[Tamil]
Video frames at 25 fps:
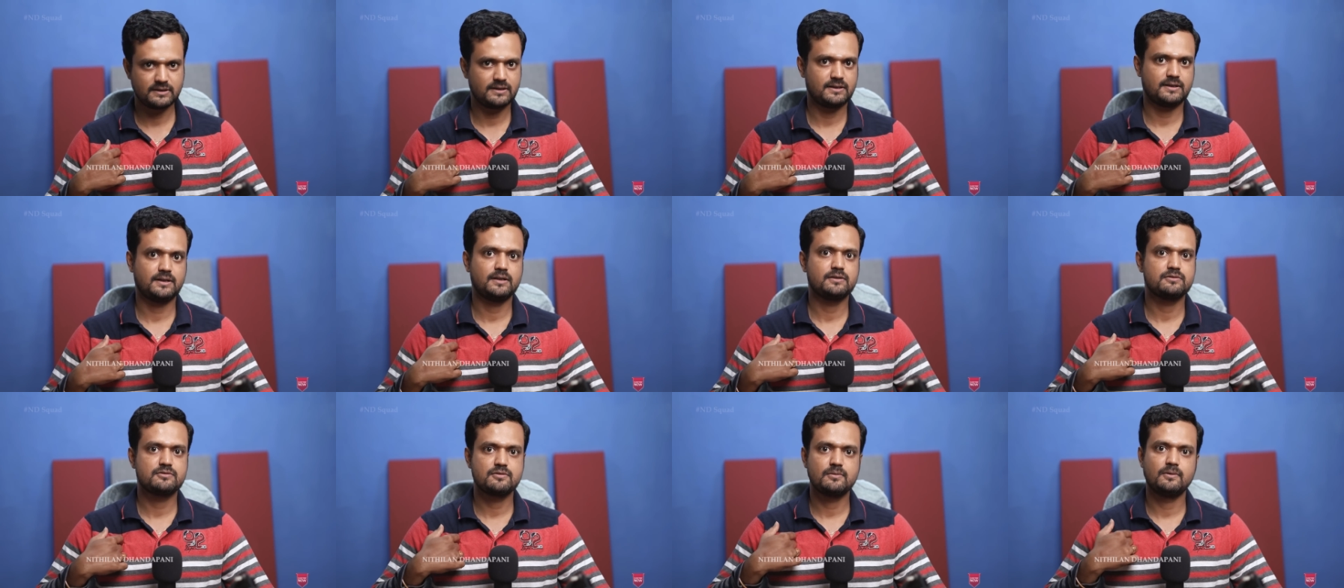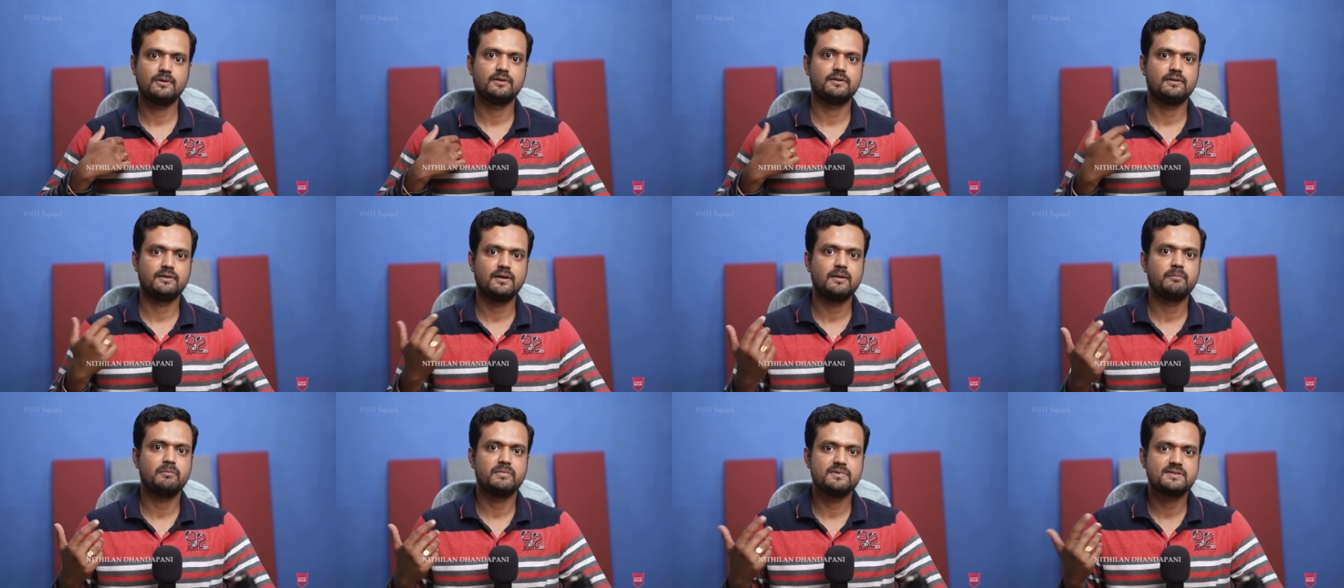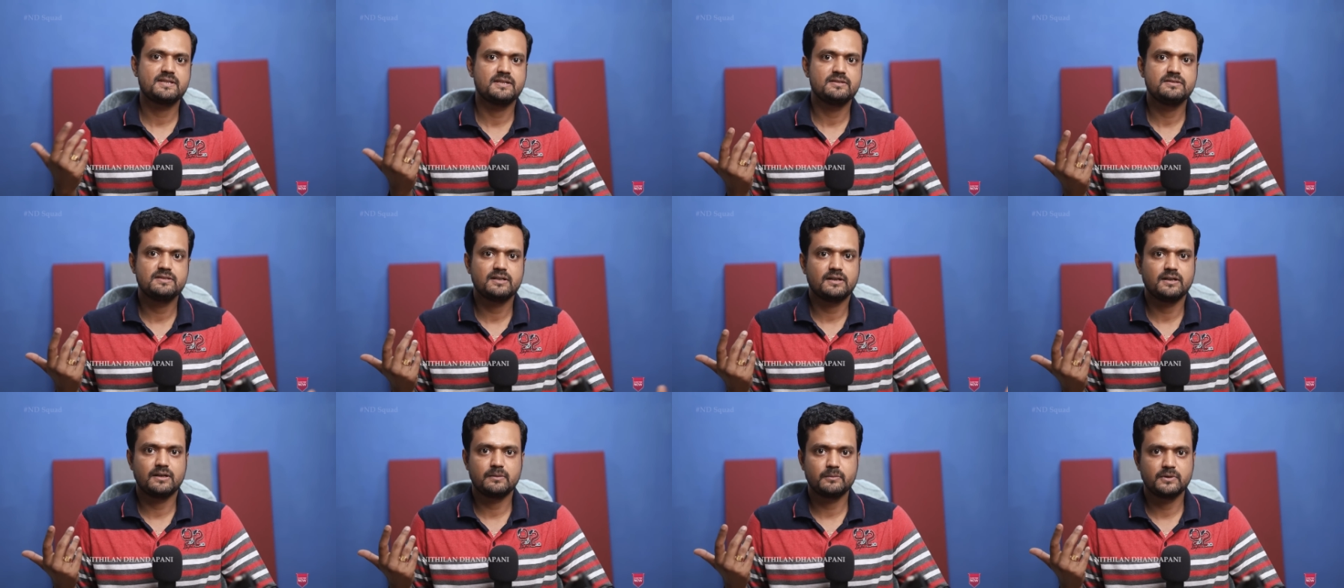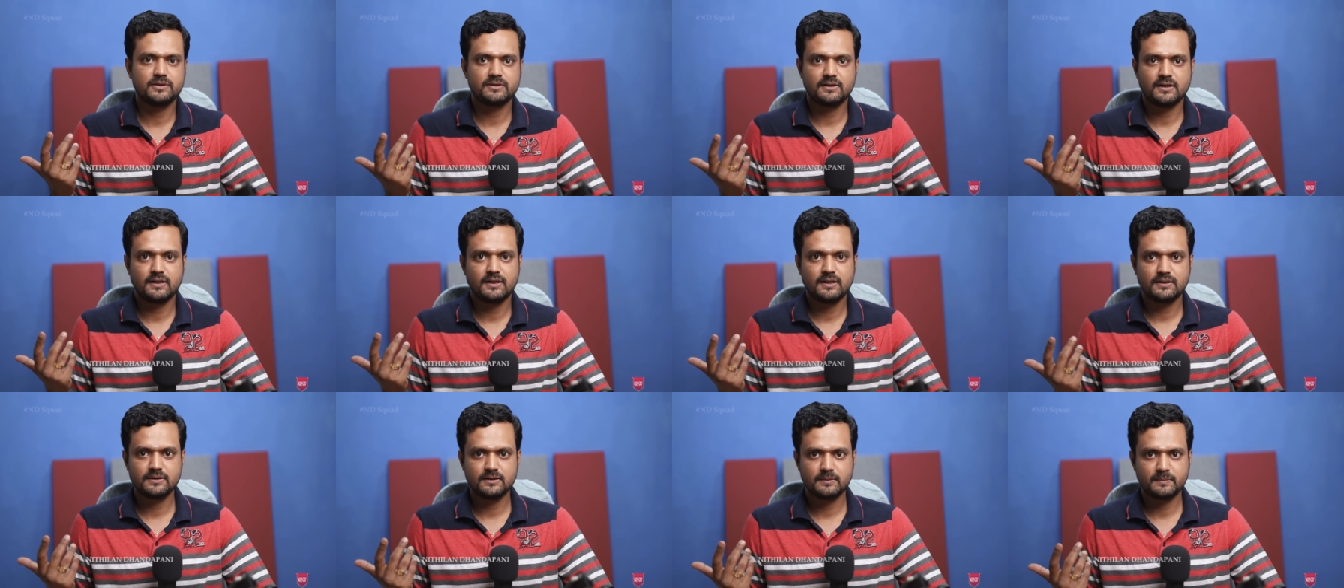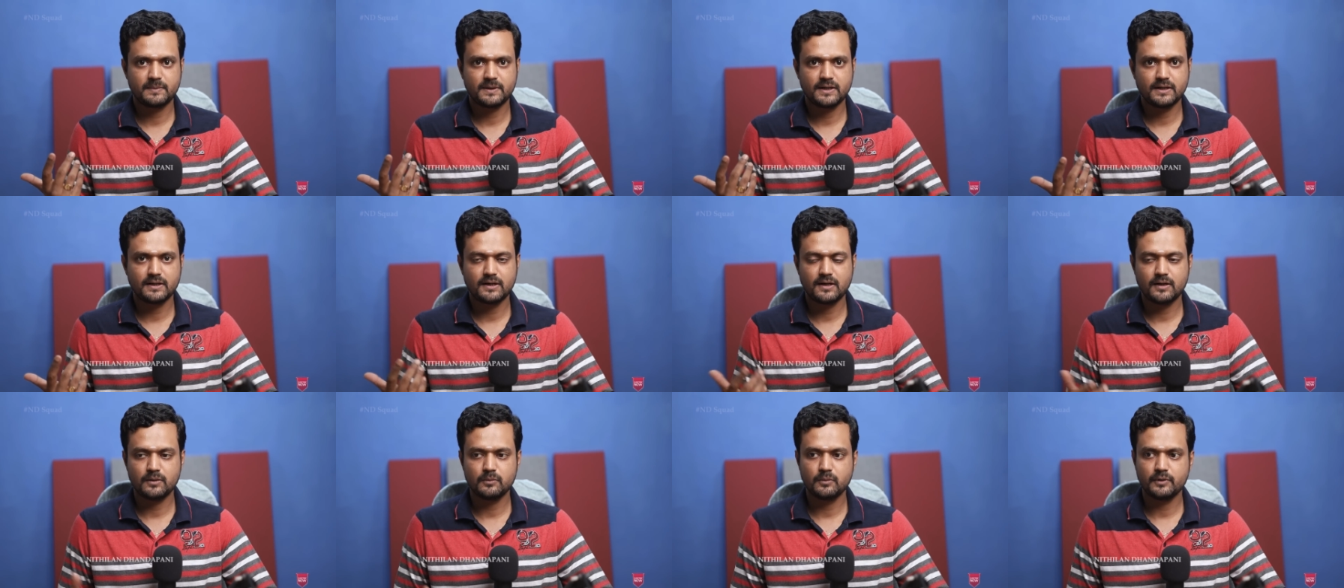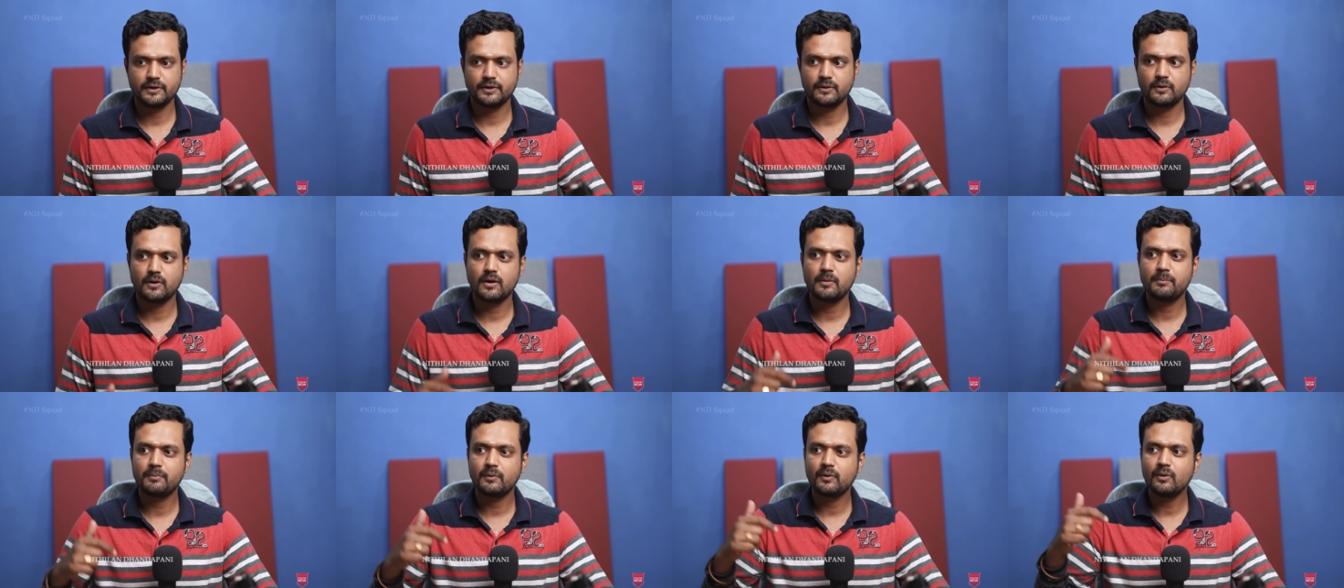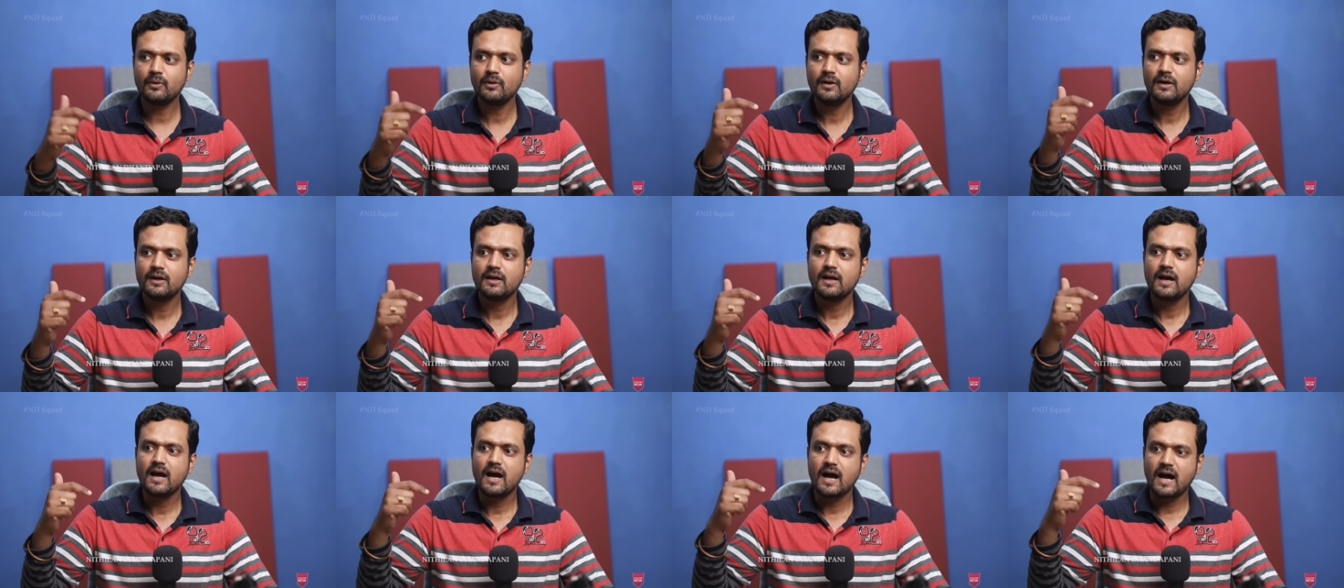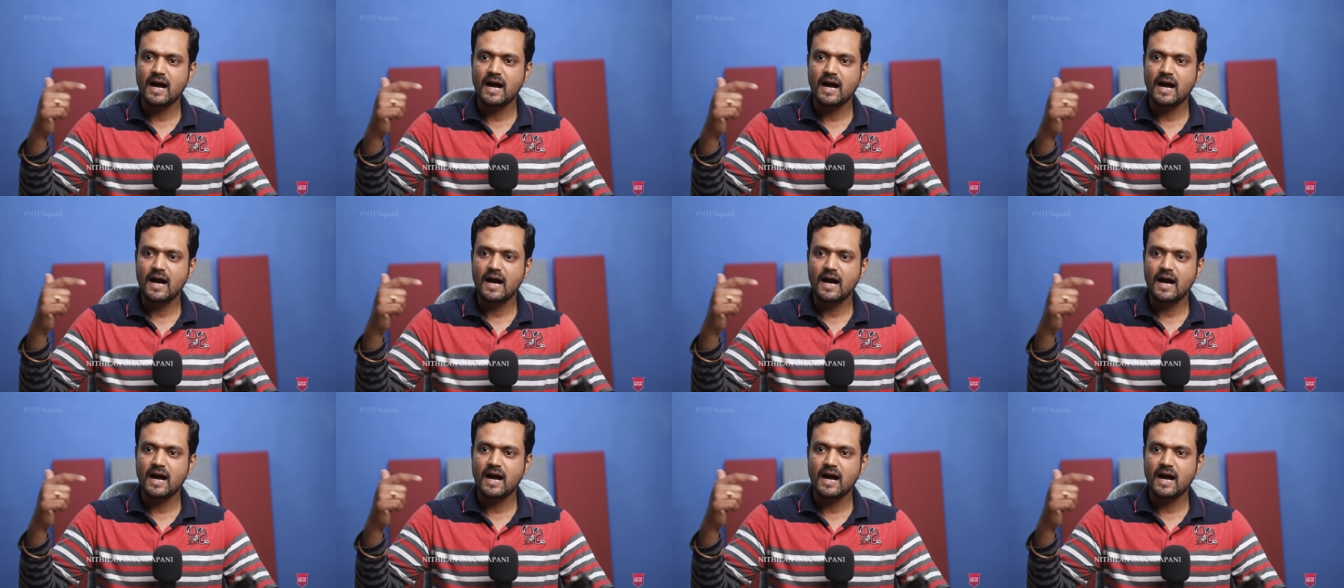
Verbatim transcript: தர்றான் ஸோ அதை நம்ம செஞ்ச கர்மத்தினால அந்த பலனை அனுபவிக்கிறோம் அப்போது